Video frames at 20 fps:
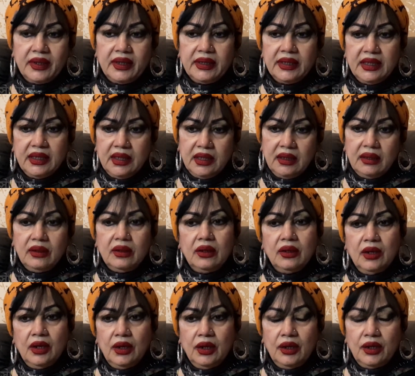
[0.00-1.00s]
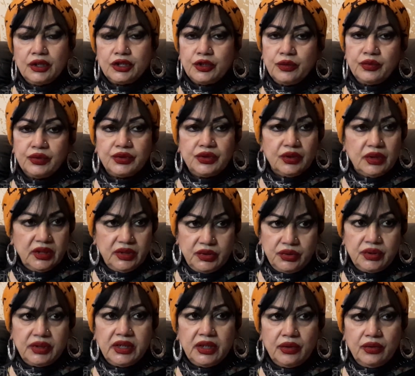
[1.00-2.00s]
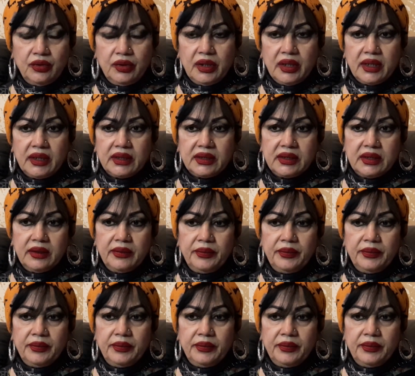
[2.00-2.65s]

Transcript: দিদি সমস্ত কিছু ঠিক করে রেখেছে